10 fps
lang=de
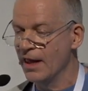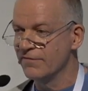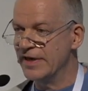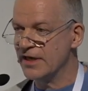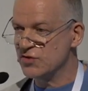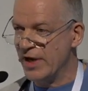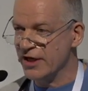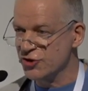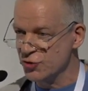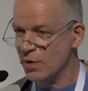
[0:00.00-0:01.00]
Wenn ich zu
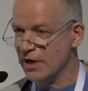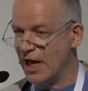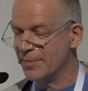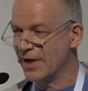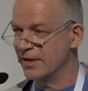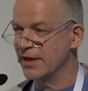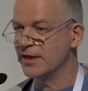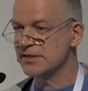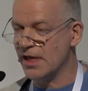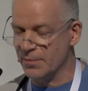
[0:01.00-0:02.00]
enge Schuhe habe, kann
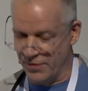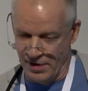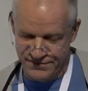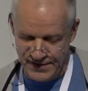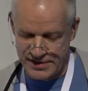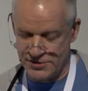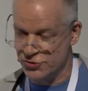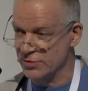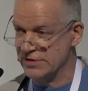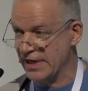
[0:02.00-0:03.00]
jeder sagen, boah, fuck, die
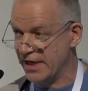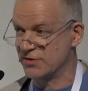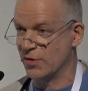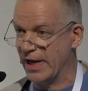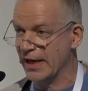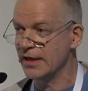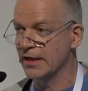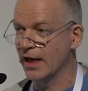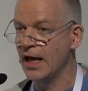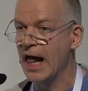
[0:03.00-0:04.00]
Schuhe sind echt zu eng.
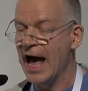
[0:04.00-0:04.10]
Ja?